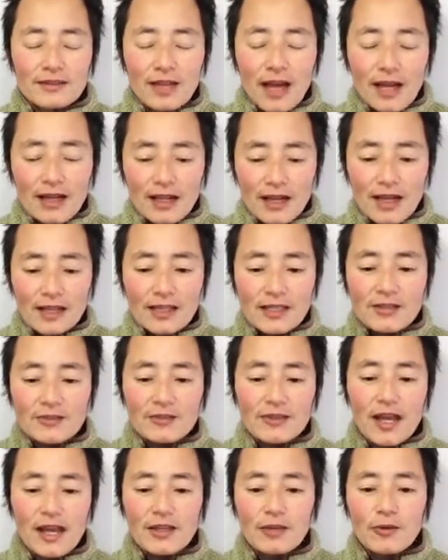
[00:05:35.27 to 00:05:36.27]
ない話
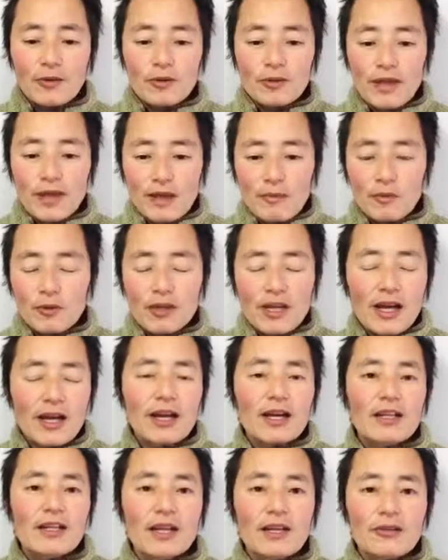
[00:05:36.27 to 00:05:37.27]
の内容で盛り上
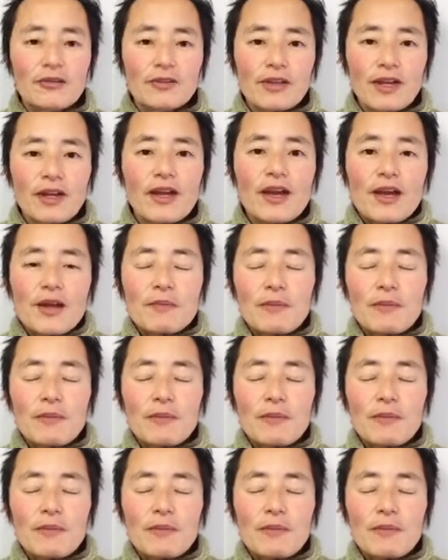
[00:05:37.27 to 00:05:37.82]
がれないので、